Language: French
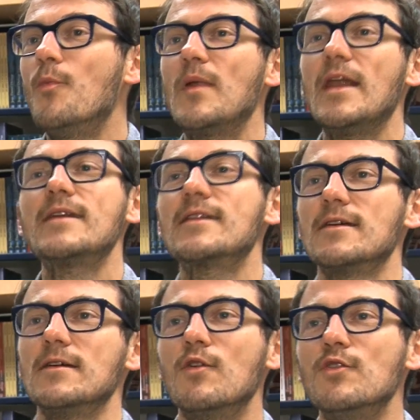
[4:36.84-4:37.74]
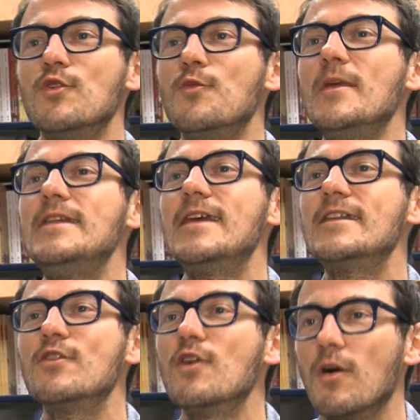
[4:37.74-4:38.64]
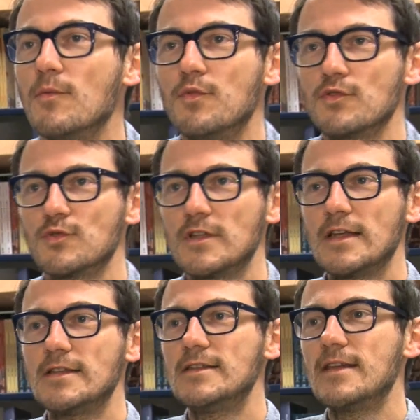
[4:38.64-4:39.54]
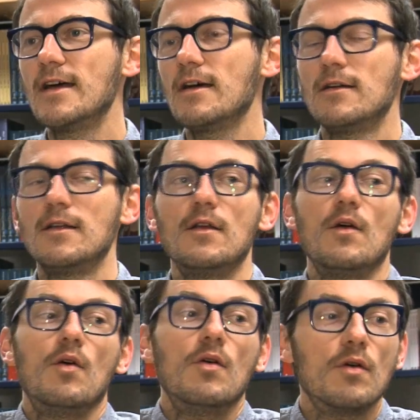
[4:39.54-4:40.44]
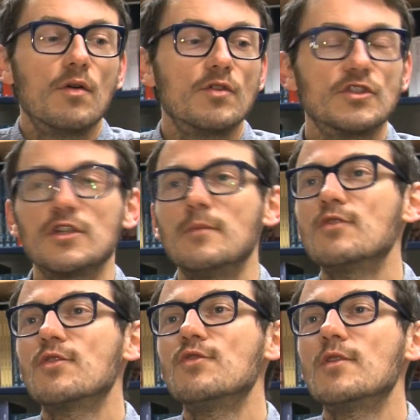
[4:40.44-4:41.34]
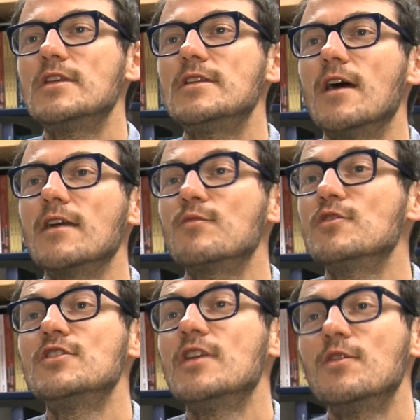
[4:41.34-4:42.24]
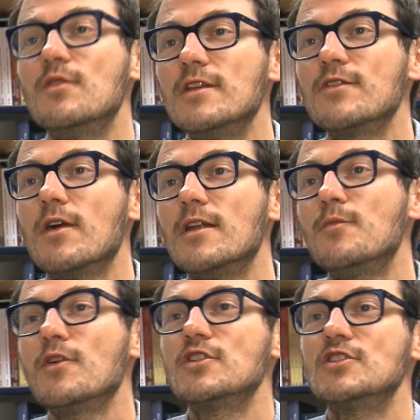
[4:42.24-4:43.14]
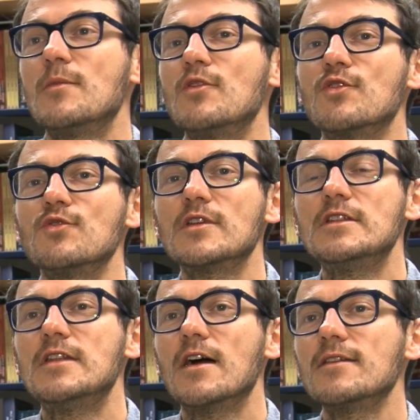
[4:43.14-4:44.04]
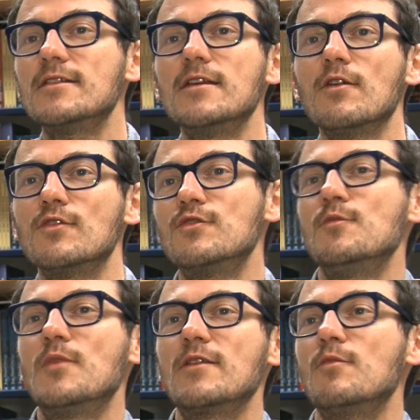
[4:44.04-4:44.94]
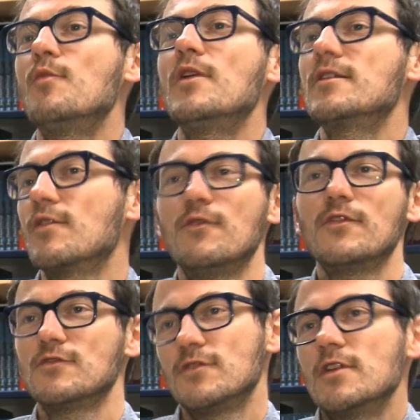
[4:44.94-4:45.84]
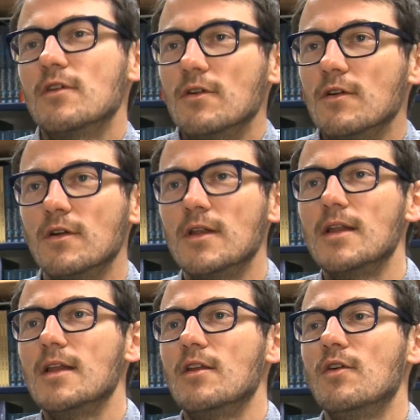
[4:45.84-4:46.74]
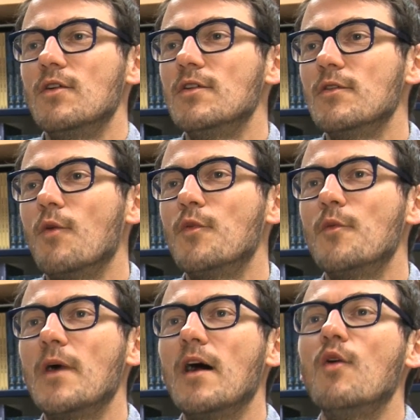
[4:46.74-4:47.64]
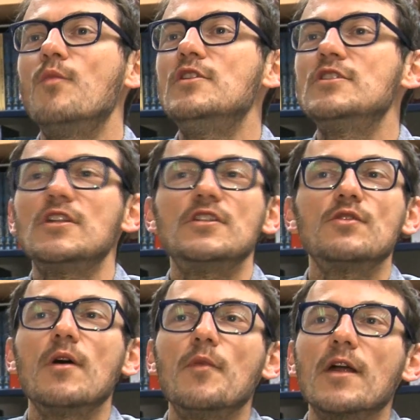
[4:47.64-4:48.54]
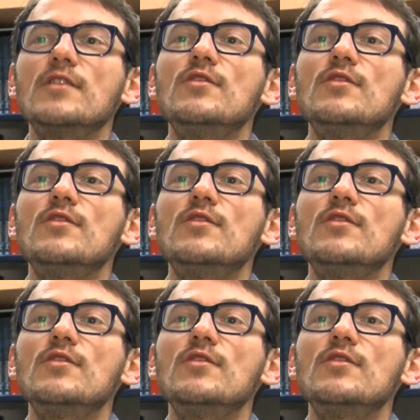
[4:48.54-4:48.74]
plectre au lieu de médiator pour jouer de la guitare. Euh, j'ai jamais entendu un guitariste, moi j'étais adolescent à l'époque, j'ai jamais entendu un guitariste dire euh, tu me passes mon plectre. Enfin, je veux dire, euh, on peut pas obliger les gens à parler